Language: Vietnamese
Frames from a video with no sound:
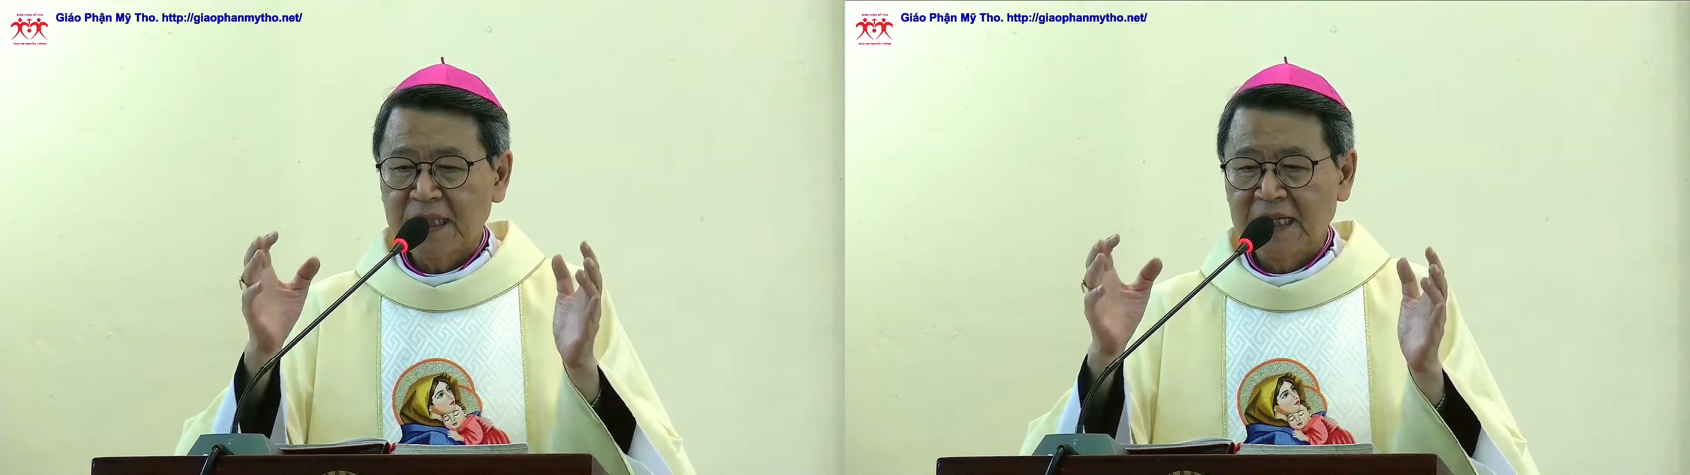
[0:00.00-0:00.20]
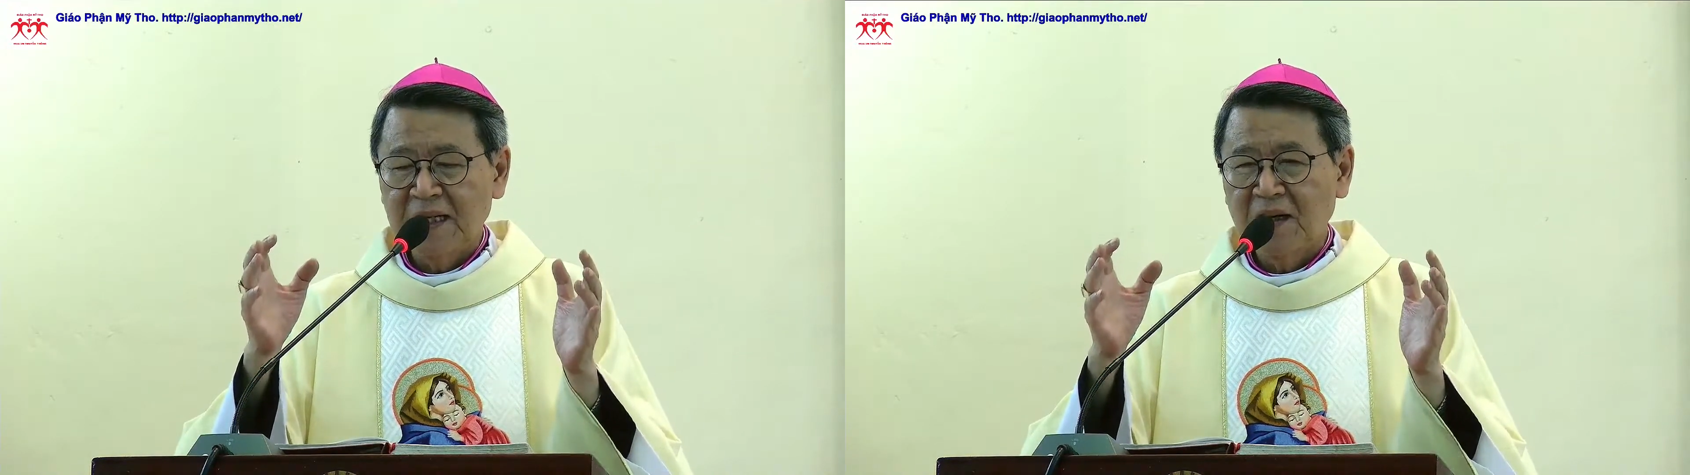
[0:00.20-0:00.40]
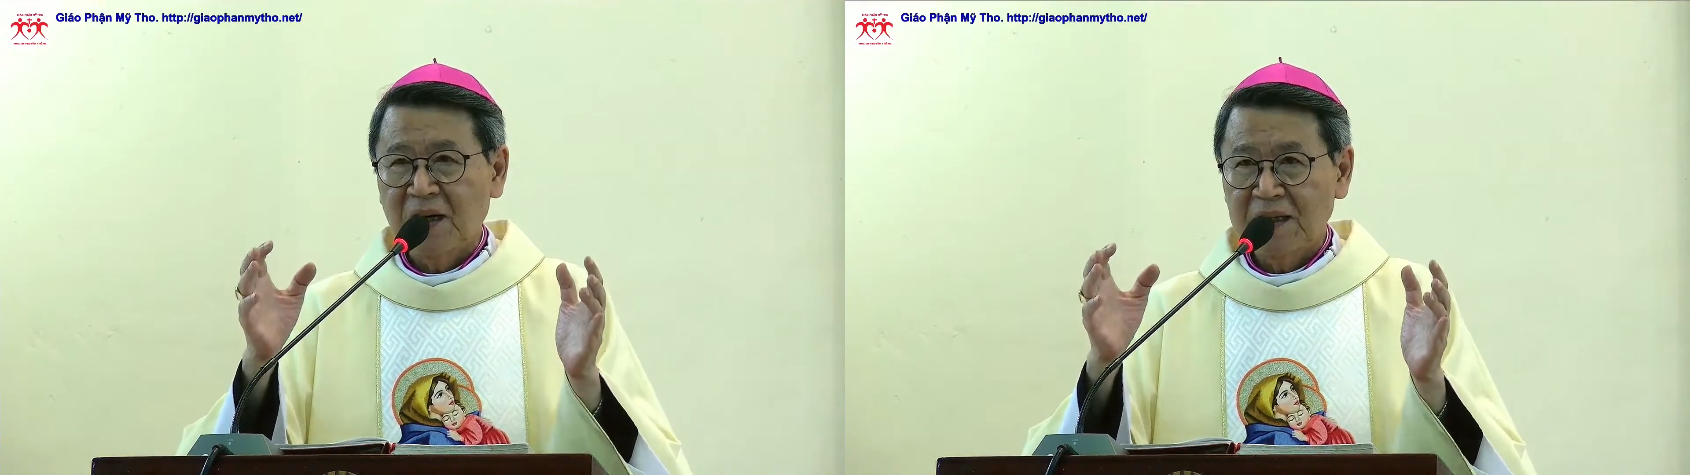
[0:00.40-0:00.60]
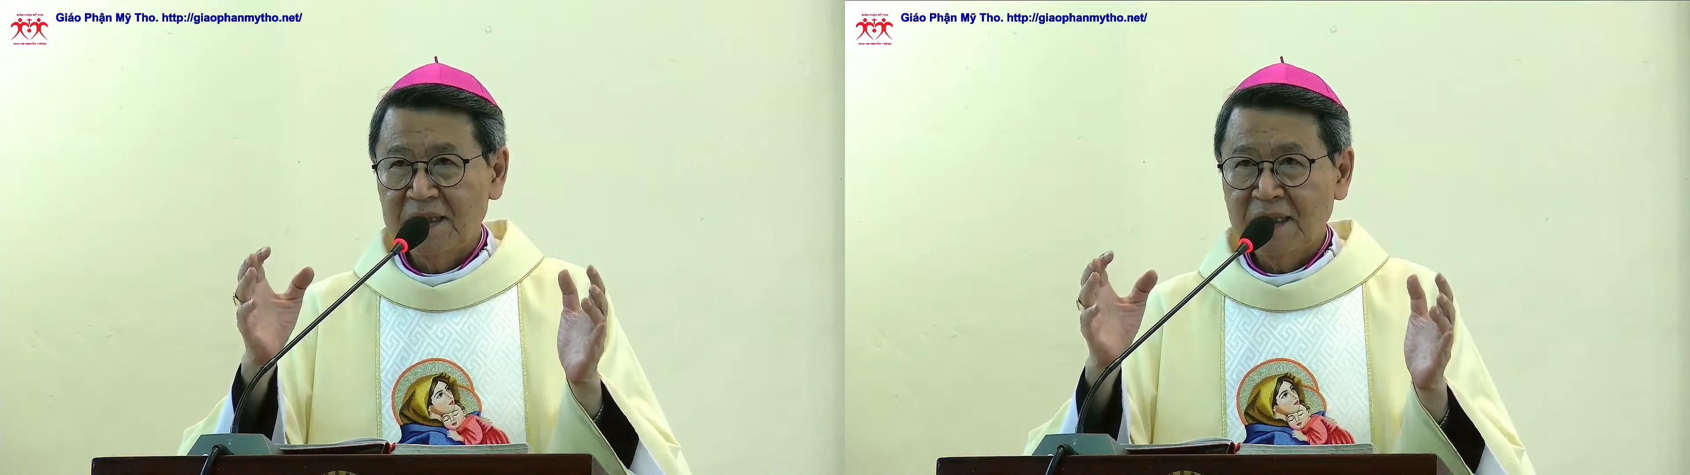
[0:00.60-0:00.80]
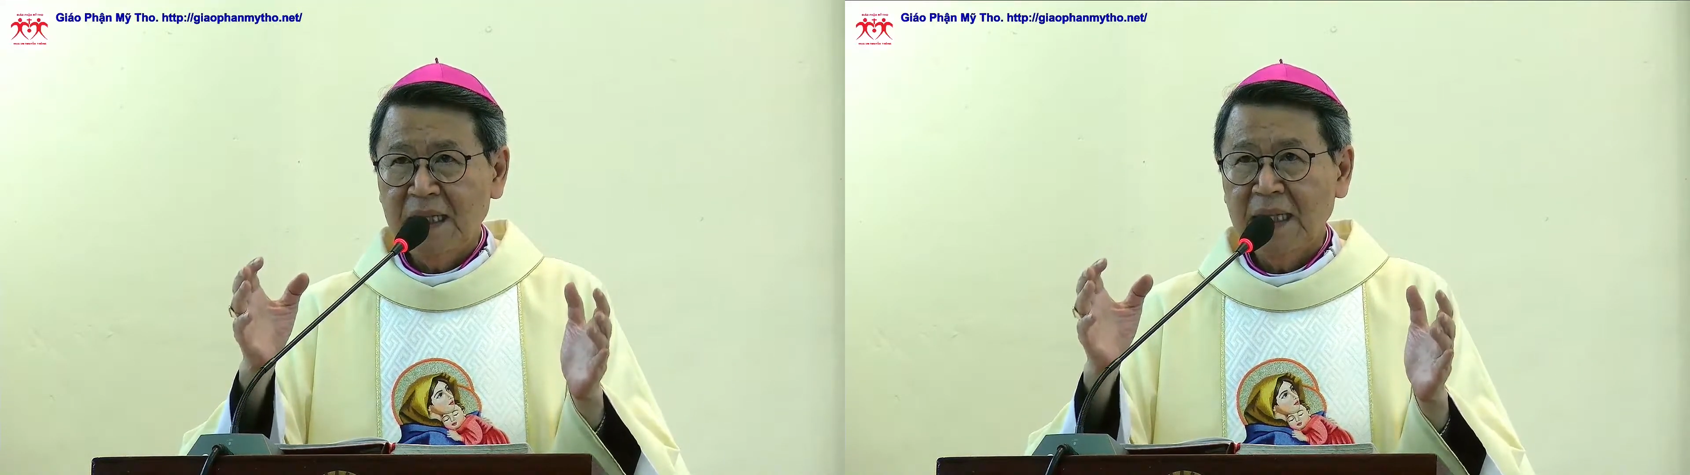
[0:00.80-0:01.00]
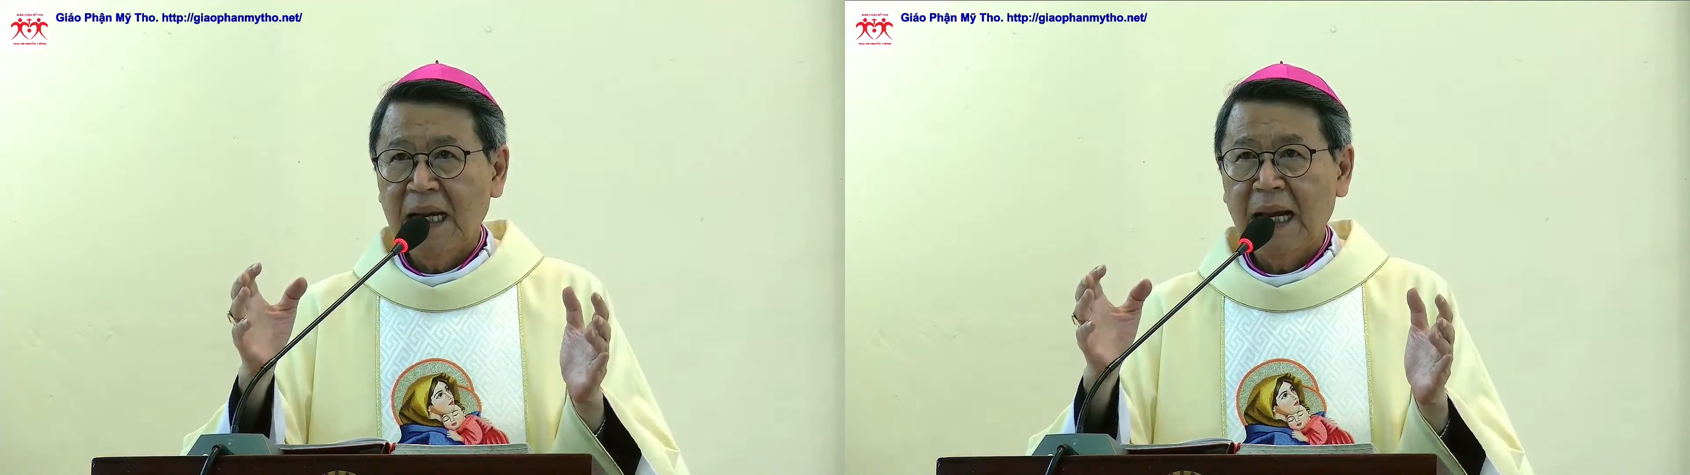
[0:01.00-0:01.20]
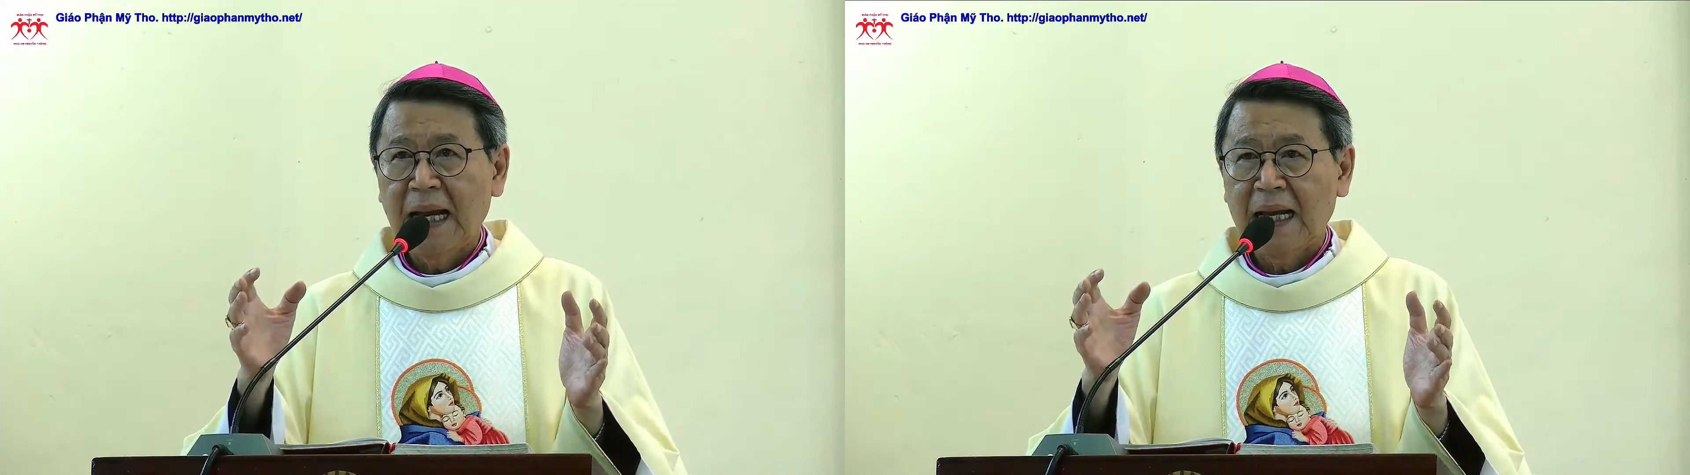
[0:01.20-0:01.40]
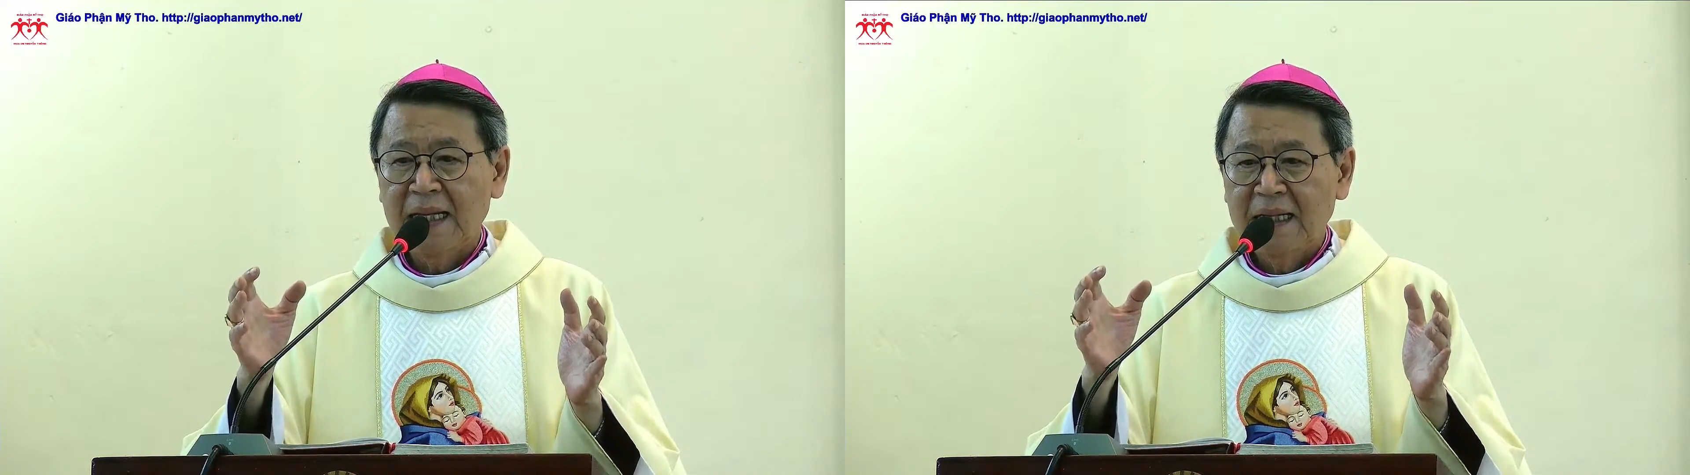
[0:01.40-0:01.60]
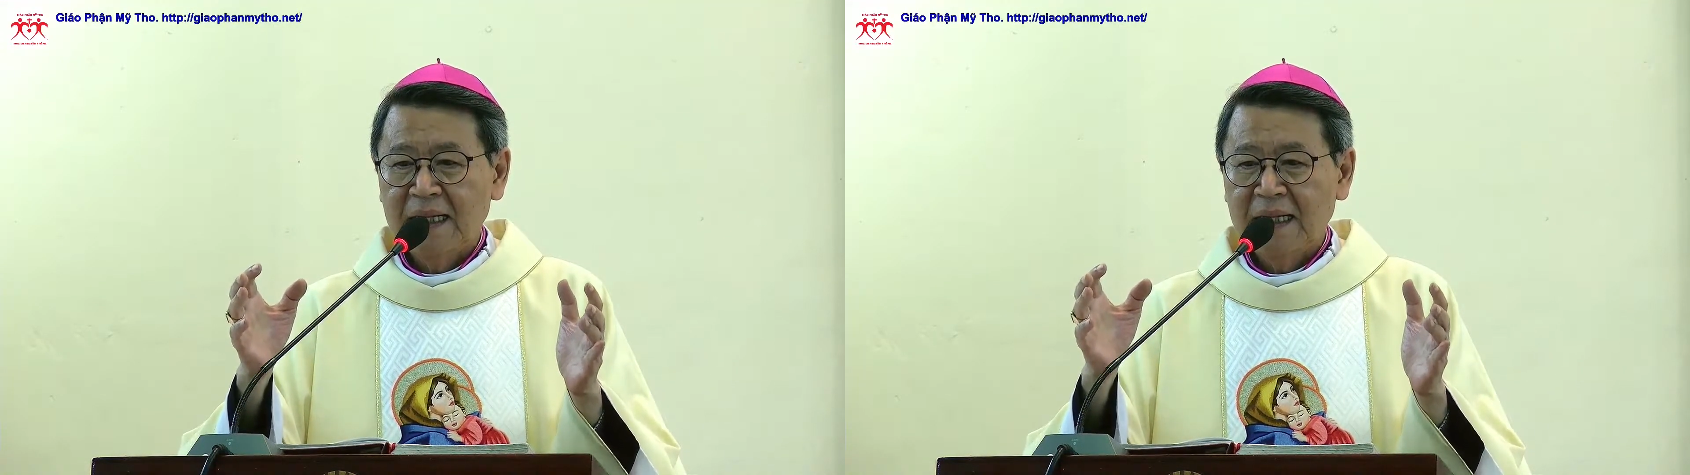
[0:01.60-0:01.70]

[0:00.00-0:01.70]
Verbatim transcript: tên gọi rất lạ